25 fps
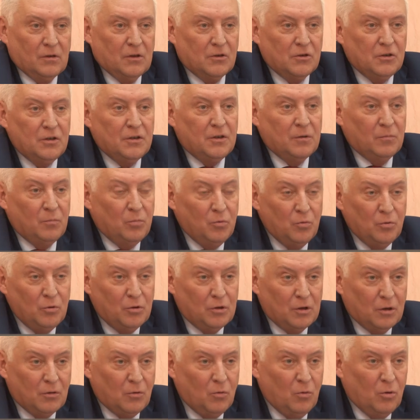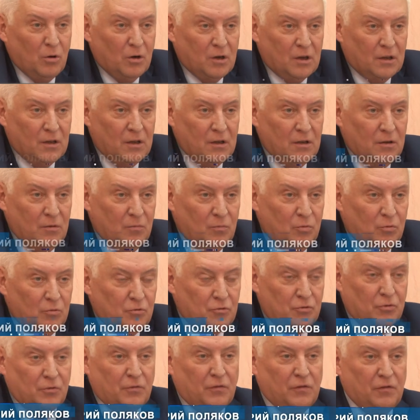Скажите, будет такое когда-нибудь,
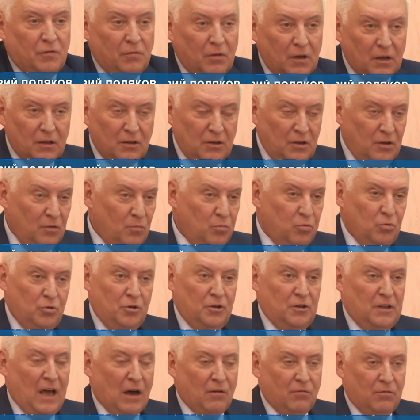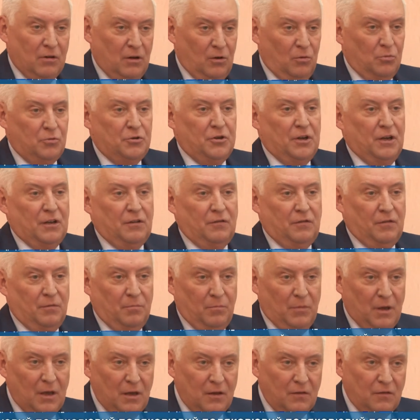что свет не будет а выключаться
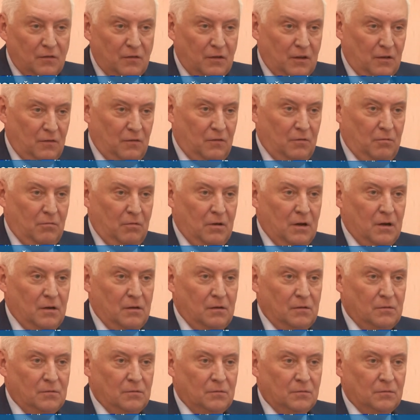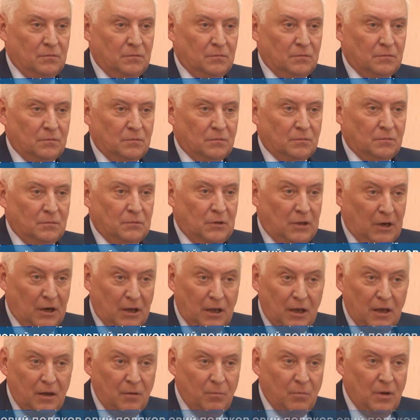месяц, два,
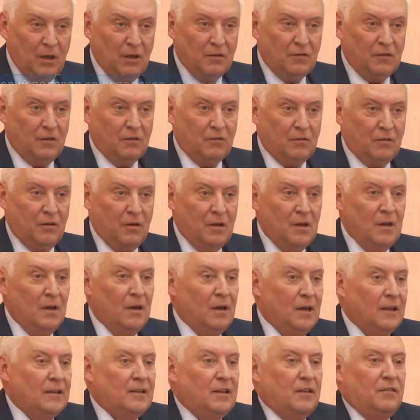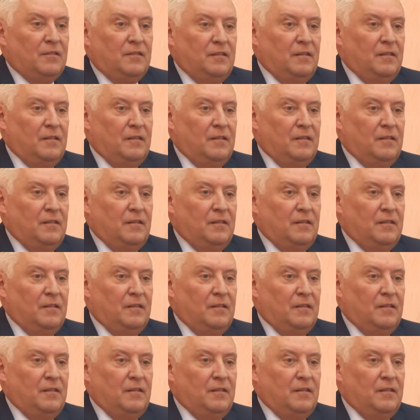три месяца? Это